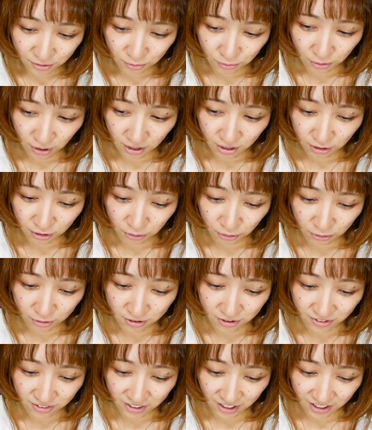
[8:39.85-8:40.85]
うわよう
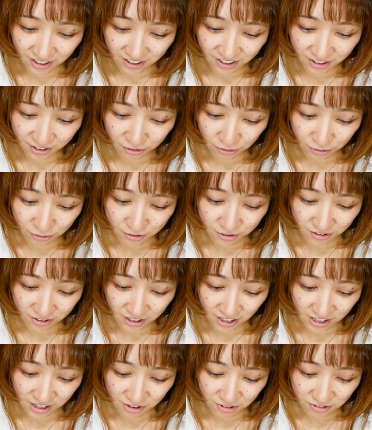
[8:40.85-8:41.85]
くんだようくん
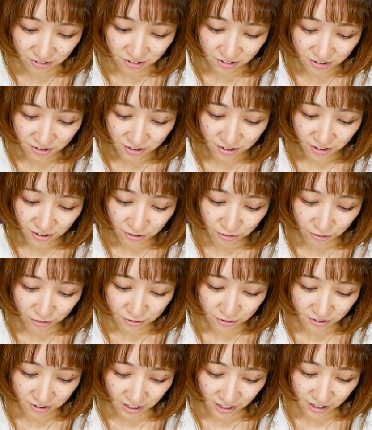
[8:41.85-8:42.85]
がいるよう
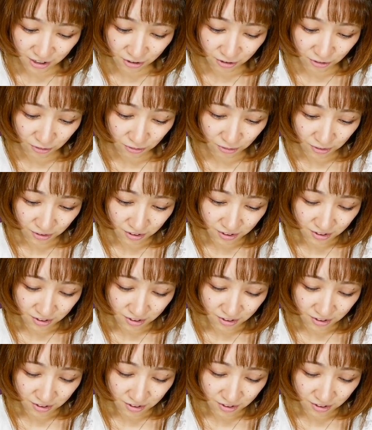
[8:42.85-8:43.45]
くんがいるよ